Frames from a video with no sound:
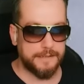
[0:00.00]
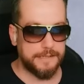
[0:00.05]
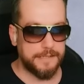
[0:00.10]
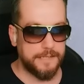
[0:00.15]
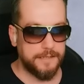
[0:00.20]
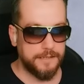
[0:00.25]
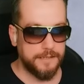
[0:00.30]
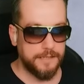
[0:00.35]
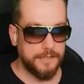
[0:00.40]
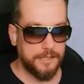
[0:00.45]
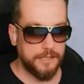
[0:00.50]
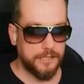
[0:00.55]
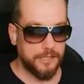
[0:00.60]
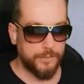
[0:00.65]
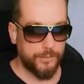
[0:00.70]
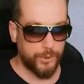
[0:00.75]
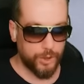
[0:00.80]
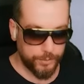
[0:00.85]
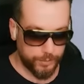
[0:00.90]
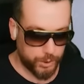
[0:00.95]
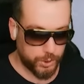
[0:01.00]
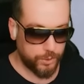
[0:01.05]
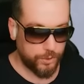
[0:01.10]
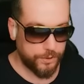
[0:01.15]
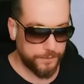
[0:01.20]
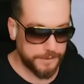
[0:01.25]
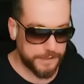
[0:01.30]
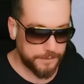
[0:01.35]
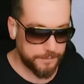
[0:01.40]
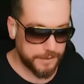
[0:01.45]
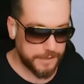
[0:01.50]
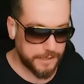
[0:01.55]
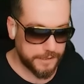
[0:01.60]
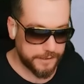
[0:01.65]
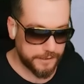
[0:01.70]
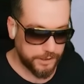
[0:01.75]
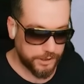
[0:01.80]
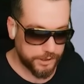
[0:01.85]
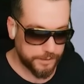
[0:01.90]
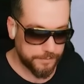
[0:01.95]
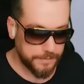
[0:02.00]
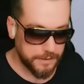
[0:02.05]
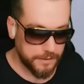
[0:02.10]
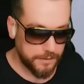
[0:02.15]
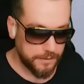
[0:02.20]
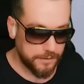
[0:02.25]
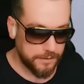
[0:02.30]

diye. Böyle bir şey olabilir mi kardeşim?